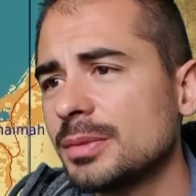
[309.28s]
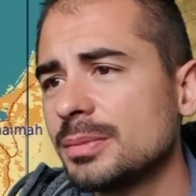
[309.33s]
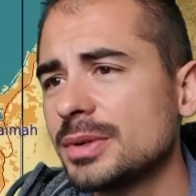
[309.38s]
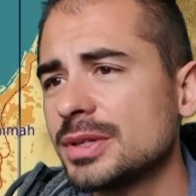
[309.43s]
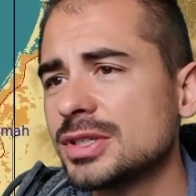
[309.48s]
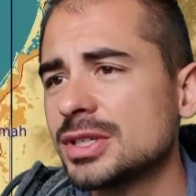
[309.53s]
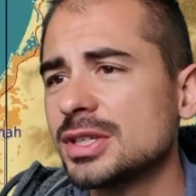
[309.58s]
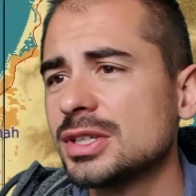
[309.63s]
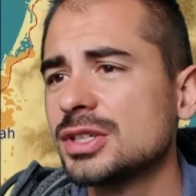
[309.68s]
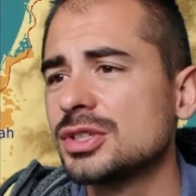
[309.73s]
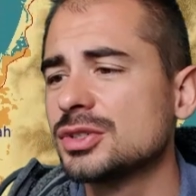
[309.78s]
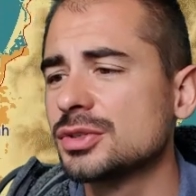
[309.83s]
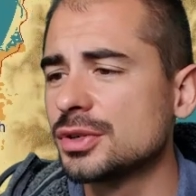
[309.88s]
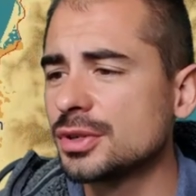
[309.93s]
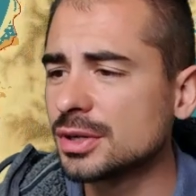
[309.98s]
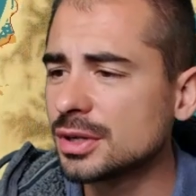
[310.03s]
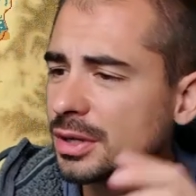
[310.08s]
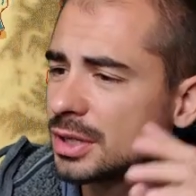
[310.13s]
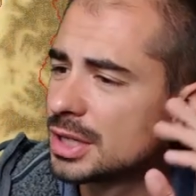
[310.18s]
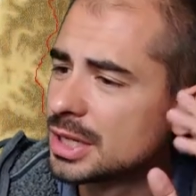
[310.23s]
y passer des
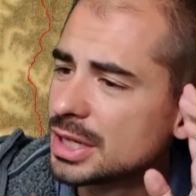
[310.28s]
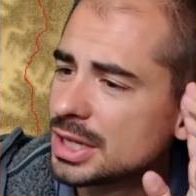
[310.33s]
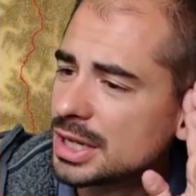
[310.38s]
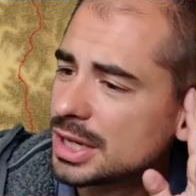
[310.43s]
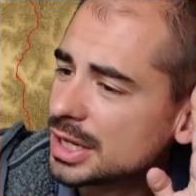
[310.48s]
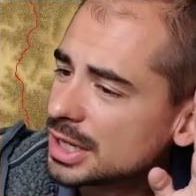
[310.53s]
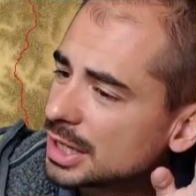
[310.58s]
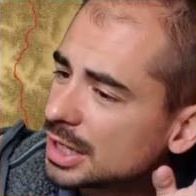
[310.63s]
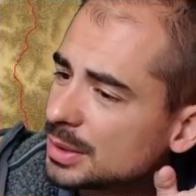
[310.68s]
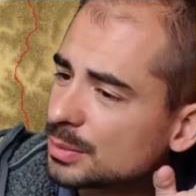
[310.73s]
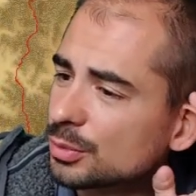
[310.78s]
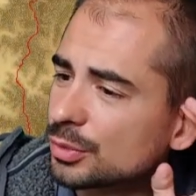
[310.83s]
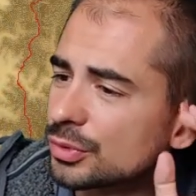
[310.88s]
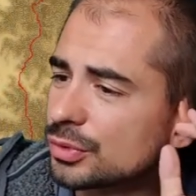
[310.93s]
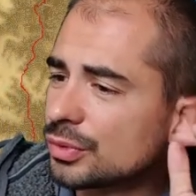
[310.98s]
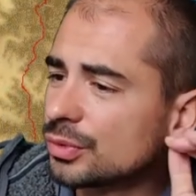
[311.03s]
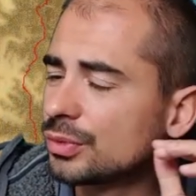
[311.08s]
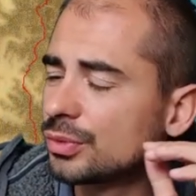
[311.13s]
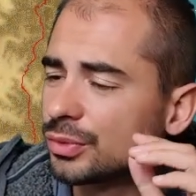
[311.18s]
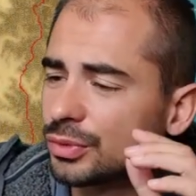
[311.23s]
heures. Et
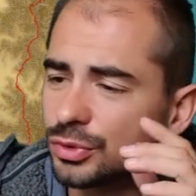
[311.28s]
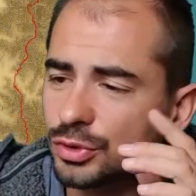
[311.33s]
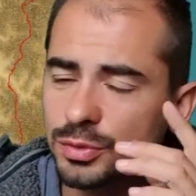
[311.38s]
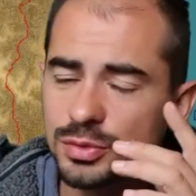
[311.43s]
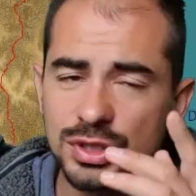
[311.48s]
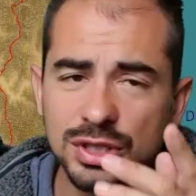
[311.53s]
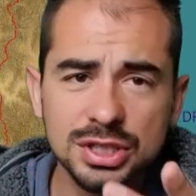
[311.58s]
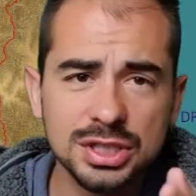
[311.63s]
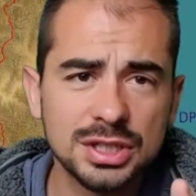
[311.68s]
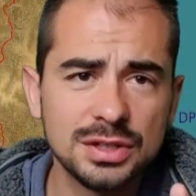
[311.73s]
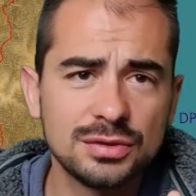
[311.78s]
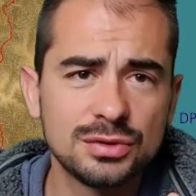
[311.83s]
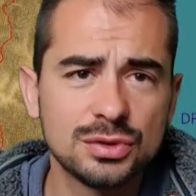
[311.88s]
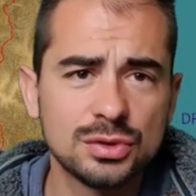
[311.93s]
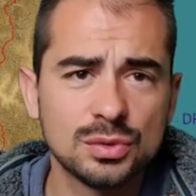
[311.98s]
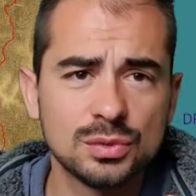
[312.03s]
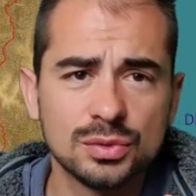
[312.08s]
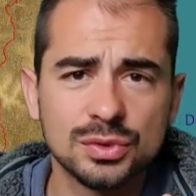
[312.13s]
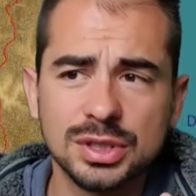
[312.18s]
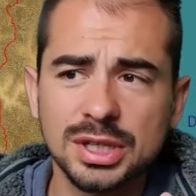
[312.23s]
mon objectif
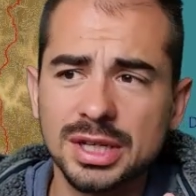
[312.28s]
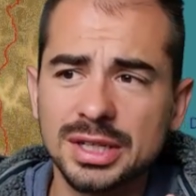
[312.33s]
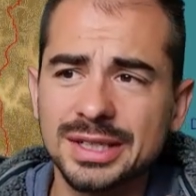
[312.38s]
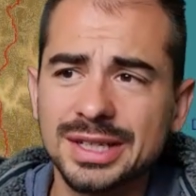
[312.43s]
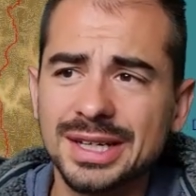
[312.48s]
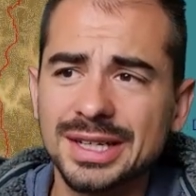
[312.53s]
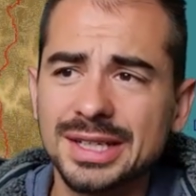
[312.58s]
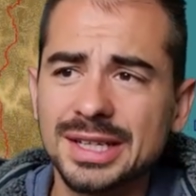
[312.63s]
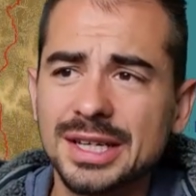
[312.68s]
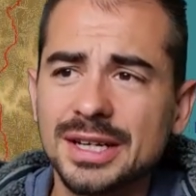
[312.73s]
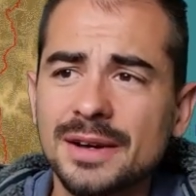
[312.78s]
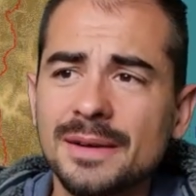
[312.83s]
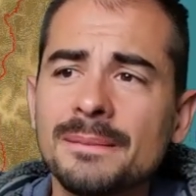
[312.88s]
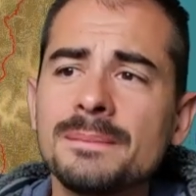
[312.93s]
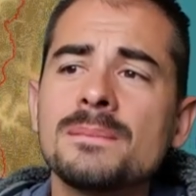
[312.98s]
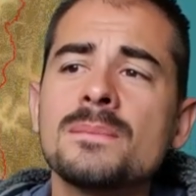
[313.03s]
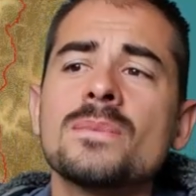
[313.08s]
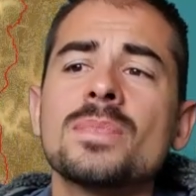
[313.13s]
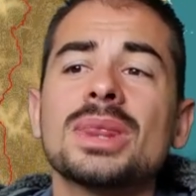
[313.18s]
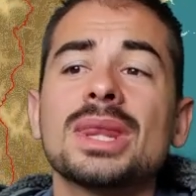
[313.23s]
secondaire derrière,
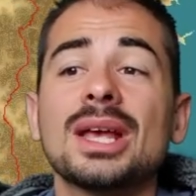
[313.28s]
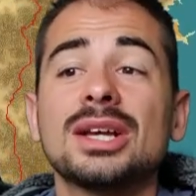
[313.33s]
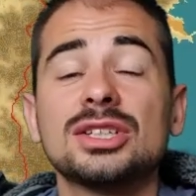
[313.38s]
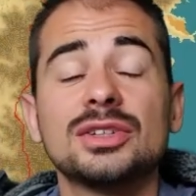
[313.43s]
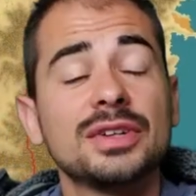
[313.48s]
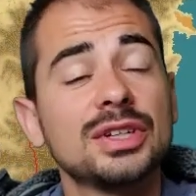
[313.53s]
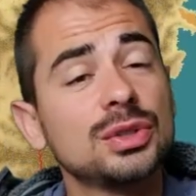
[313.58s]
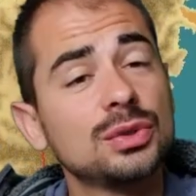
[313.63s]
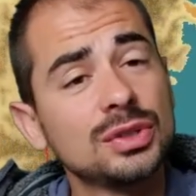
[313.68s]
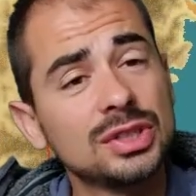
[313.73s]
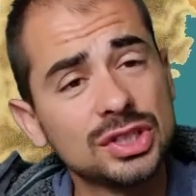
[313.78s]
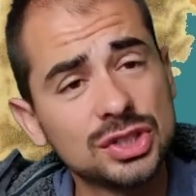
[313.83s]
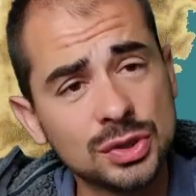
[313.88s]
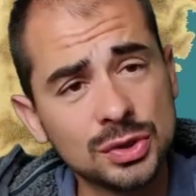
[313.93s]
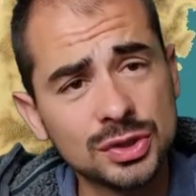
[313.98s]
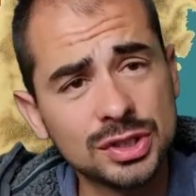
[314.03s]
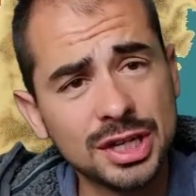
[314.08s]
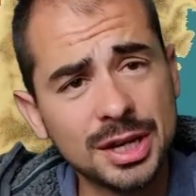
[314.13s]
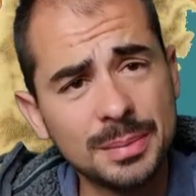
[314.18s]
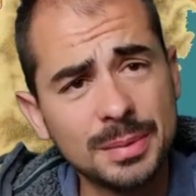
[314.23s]
ça va être de
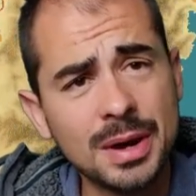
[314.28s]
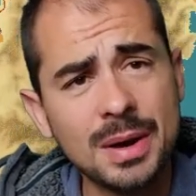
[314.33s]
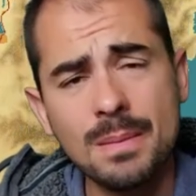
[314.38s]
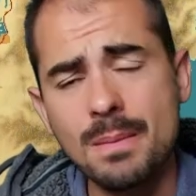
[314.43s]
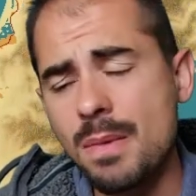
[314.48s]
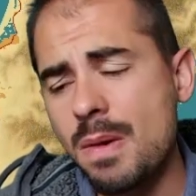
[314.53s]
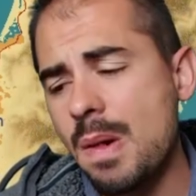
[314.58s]
descendre très bas.